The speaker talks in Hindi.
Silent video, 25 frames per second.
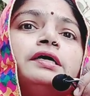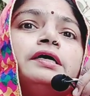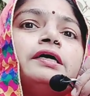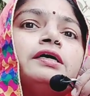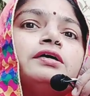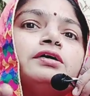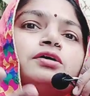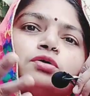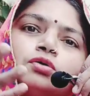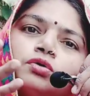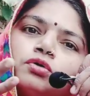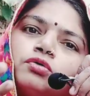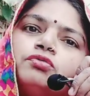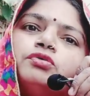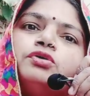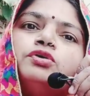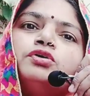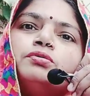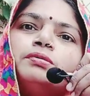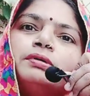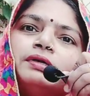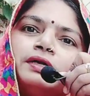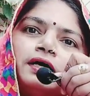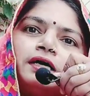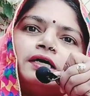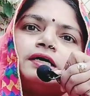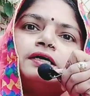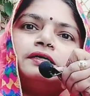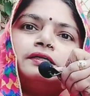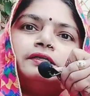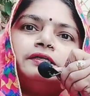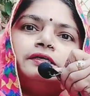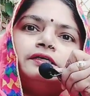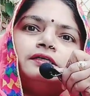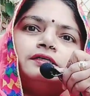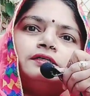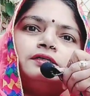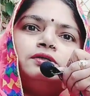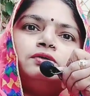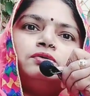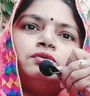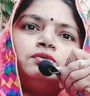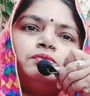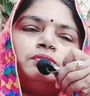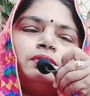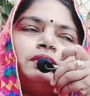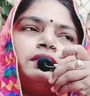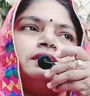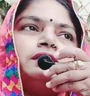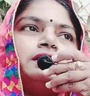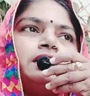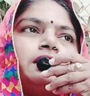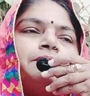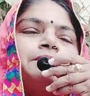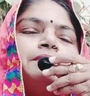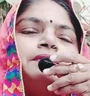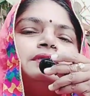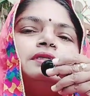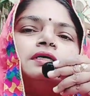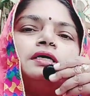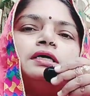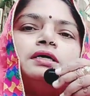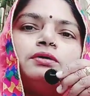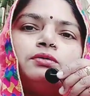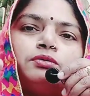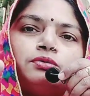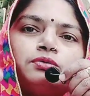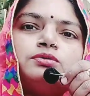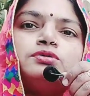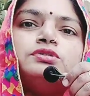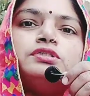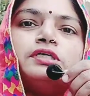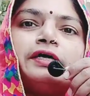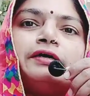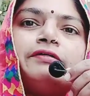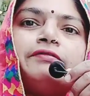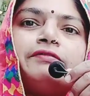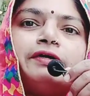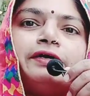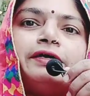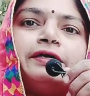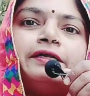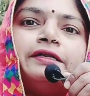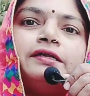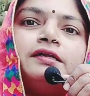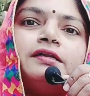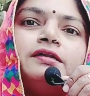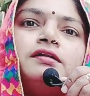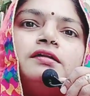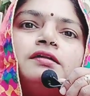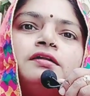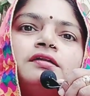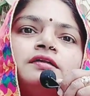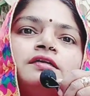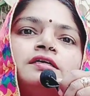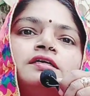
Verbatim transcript: एक और वीडियो बना कर देखती हूँ भाई क्या पता हो जाए वायरल